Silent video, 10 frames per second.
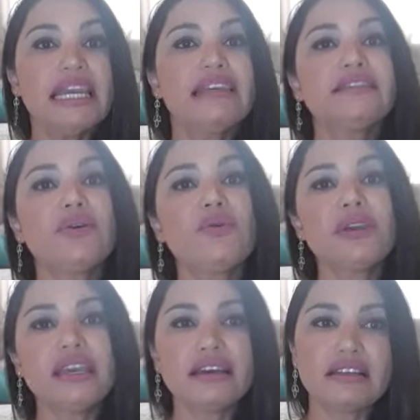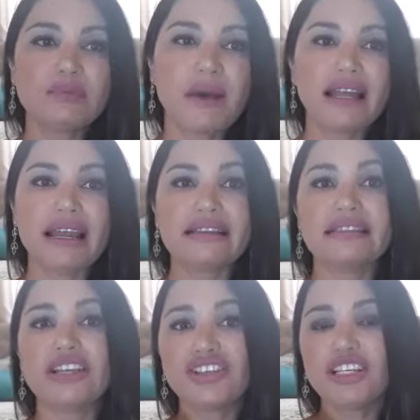Então, o que, que eles parecem?
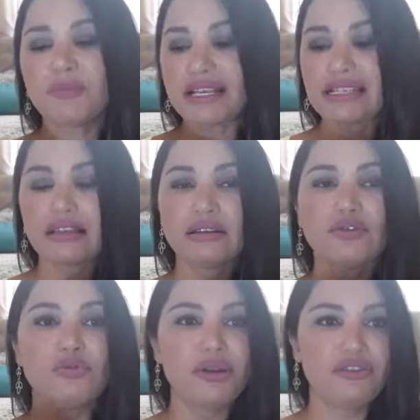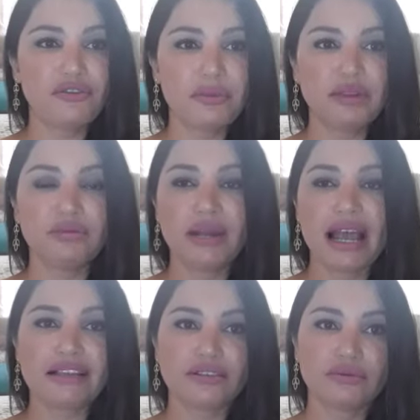Se a gente passar um perfume no
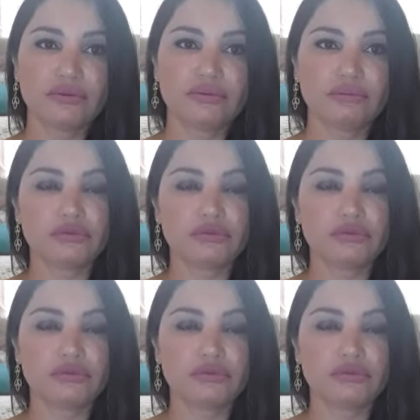braço,